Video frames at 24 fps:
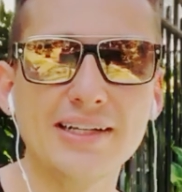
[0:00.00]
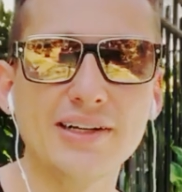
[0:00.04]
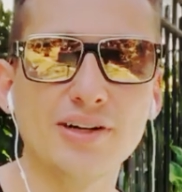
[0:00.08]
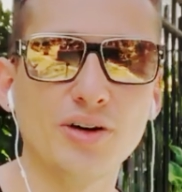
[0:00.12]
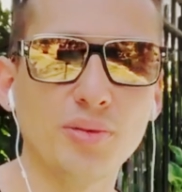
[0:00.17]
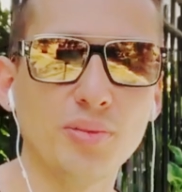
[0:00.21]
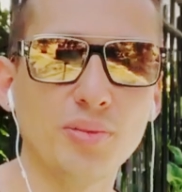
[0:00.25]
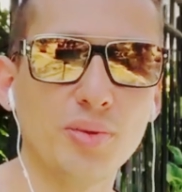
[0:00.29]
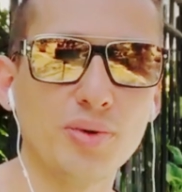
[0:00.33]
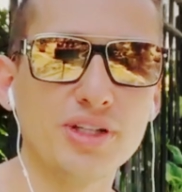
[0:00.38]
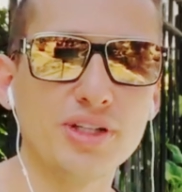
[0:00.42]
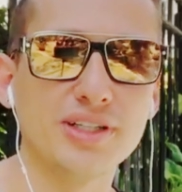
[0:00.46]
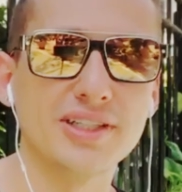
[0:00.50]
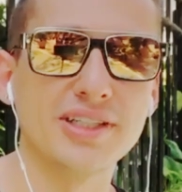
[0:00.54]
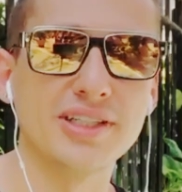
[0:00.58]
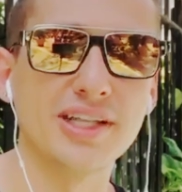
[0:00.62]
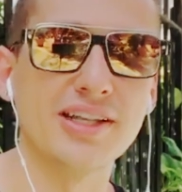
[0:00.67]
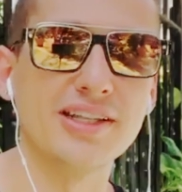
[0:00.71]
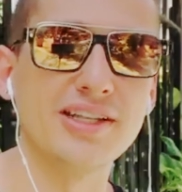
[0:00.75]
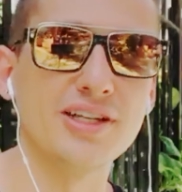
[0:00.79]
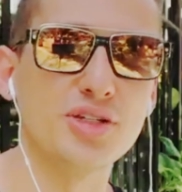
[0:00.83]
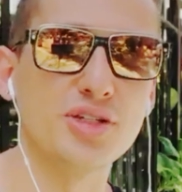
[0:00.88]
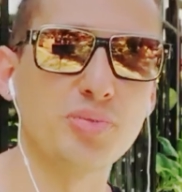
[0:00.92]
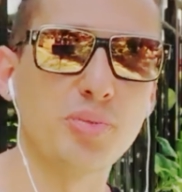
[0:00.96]
Он будет,
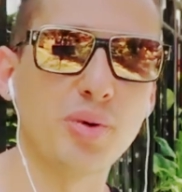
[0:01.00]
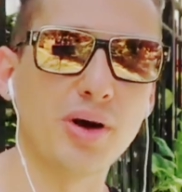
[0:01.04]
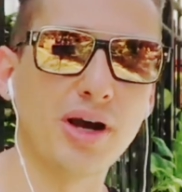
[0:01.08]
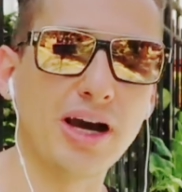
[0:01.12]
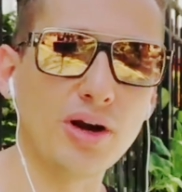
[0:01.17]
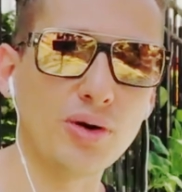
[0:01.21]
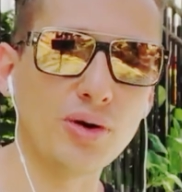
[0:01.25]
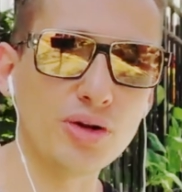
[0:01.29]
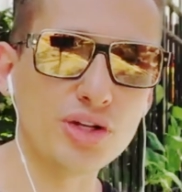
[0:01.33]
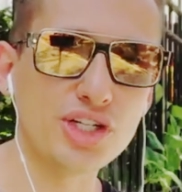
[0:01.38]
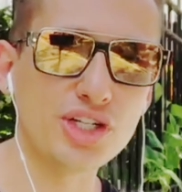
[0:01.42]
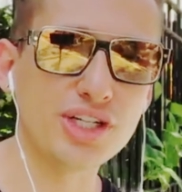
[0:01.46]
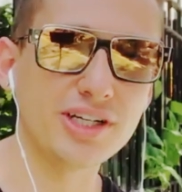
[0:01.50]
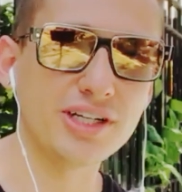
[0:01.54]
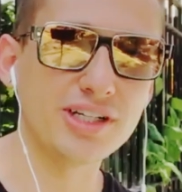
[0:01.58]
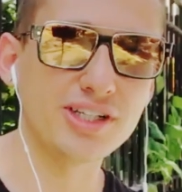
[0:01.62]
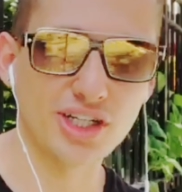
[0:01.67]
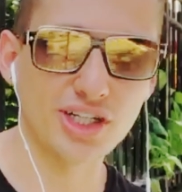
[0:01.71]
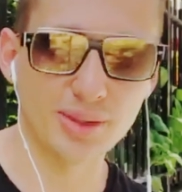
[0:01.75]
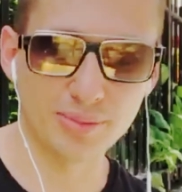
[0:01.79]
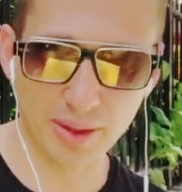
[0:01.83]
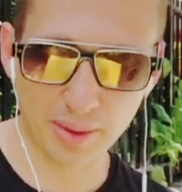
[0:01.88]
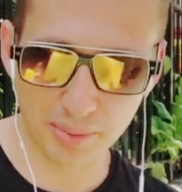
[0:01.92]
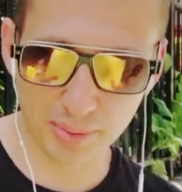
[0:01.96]
надеюсь, покороче,
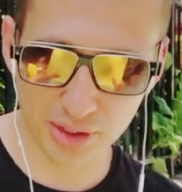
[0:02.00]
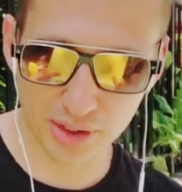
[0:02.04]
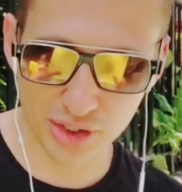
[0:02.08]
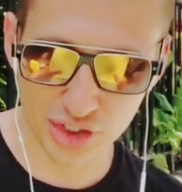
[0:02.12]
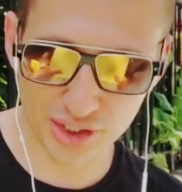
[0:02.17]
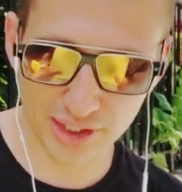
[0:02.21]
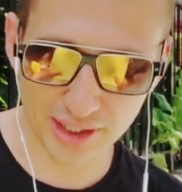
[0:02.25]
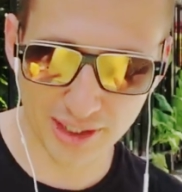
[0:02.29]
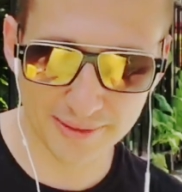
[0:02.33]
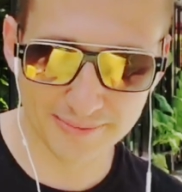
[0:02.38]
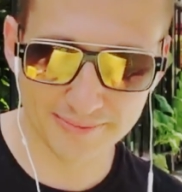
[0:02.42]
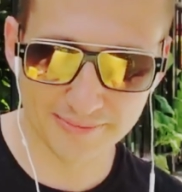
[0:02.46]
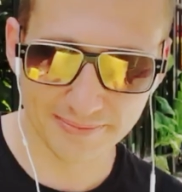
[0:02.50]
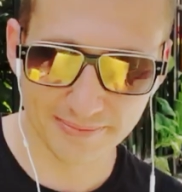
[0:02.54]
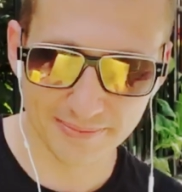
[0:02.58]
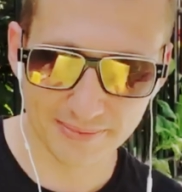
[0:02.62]
чем обычно.